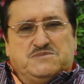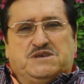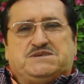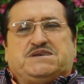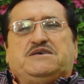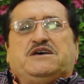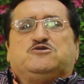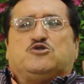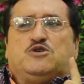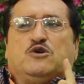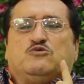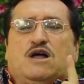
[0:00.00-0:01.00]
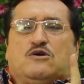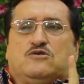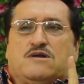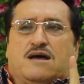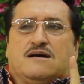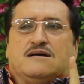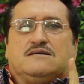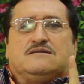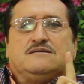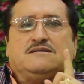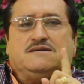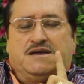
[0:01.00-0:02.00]
Dice, dentro de una hora
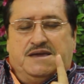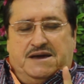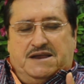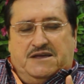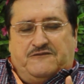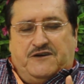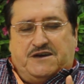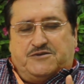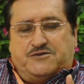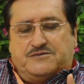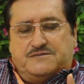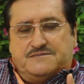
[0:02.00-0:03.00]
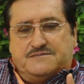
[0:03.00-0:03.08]
le llega el efecto.